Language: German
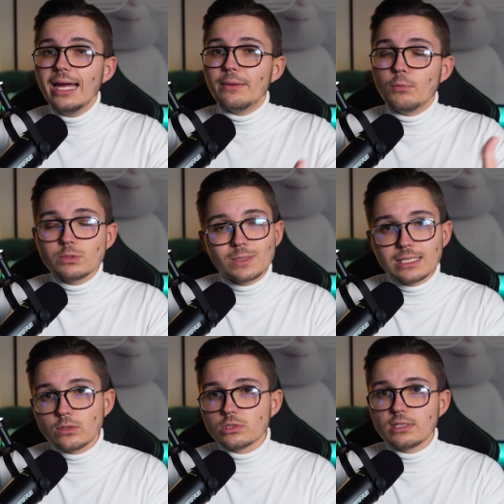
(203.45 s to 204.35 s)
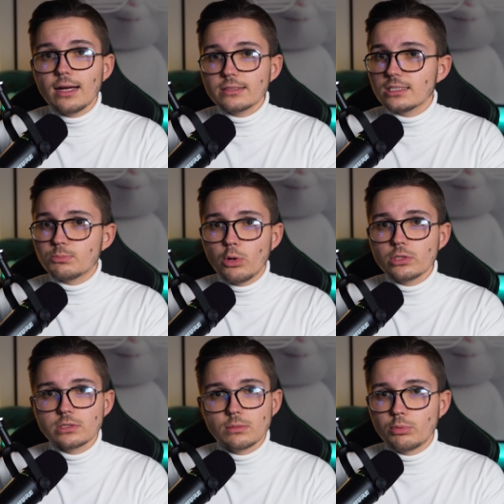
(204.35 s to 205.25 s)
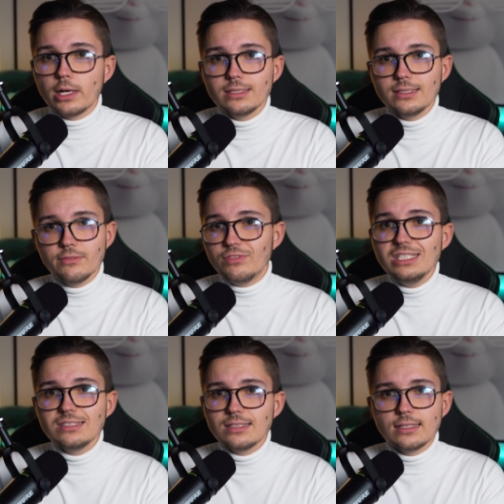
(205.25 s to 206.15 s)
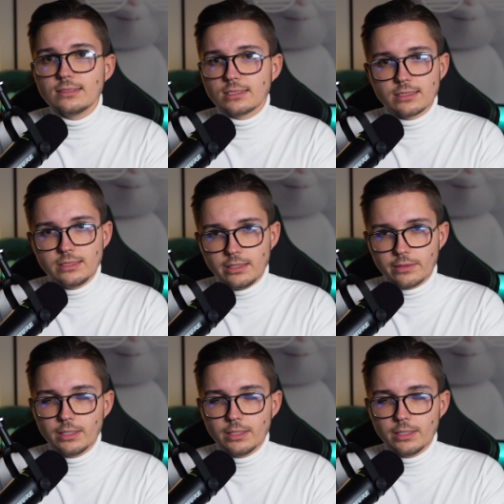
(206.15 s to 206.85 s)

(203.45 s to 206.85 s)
muss man dennoch sagen, dass Personal Branding wichtiger ist denn je.